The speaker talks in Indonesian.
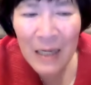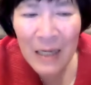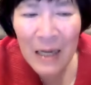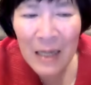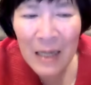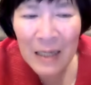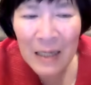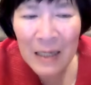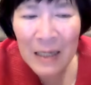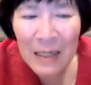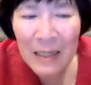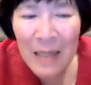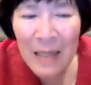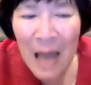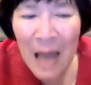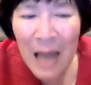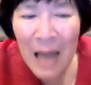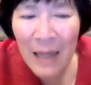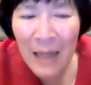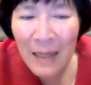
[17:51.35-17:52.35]
dengan
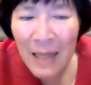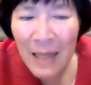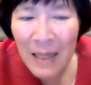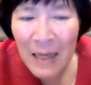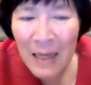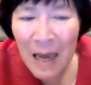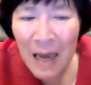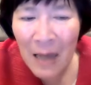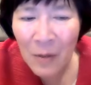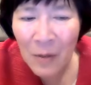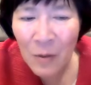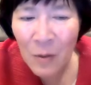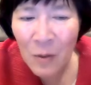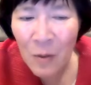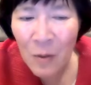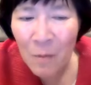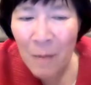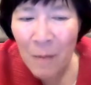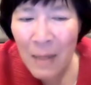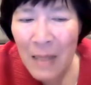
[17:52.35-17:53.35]
ketaatan
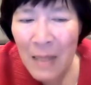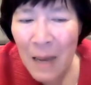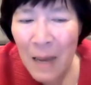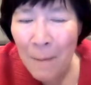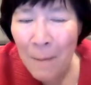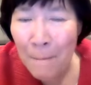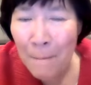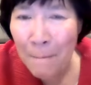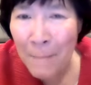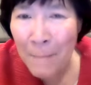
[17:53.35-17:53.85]
langsung pada